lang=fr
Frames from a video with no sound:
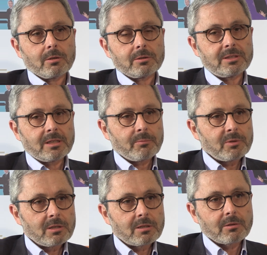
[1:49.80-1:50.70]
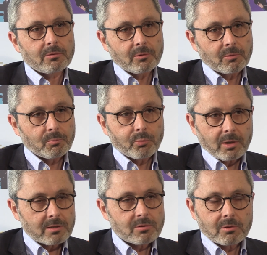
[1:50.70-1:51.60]
dynamiques pour
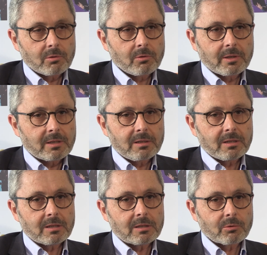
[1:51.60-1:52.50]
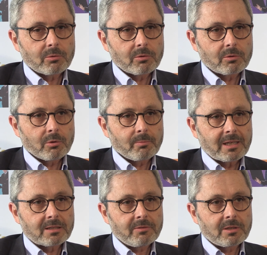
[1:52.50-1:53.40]
l'instant et qui, ont, une belle
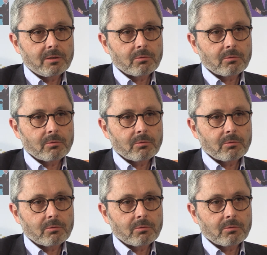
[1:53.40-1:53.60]
activité.